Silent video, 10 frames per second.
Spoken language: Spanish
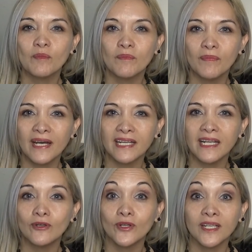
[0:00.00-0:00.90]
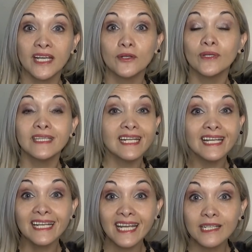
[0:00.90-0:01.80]
para lograr nuestra
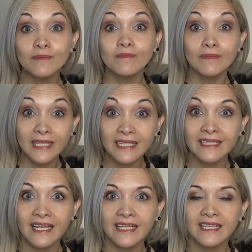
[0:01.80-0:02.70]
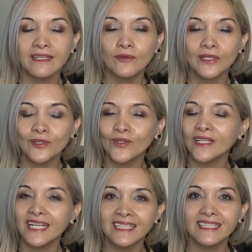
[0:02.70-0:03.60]
gran meta y nuestro
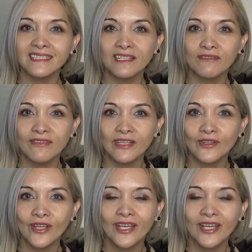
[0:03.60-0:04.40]
gran desafío